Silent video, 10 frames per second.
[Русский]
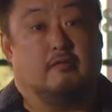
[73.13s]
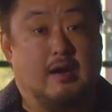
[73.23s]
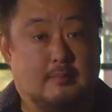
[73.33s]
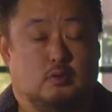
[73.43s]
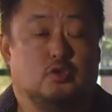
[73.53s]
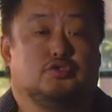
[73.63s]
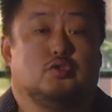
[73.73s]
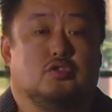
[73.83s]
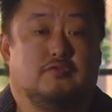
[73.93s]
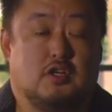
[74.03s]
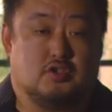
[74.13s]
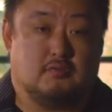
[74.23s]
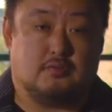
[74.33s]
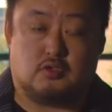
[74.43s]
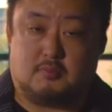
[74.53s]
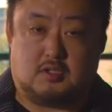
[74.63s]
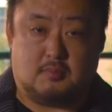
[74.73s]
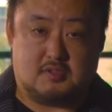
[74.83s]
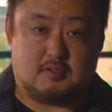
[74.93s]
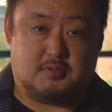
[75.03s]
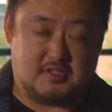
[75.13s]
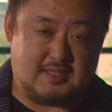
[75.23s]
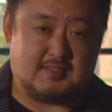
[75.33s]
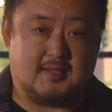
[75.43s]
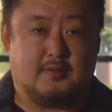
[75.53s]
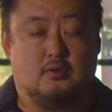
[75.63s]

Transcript: Вам тоже очень важно во всем этом разбираться,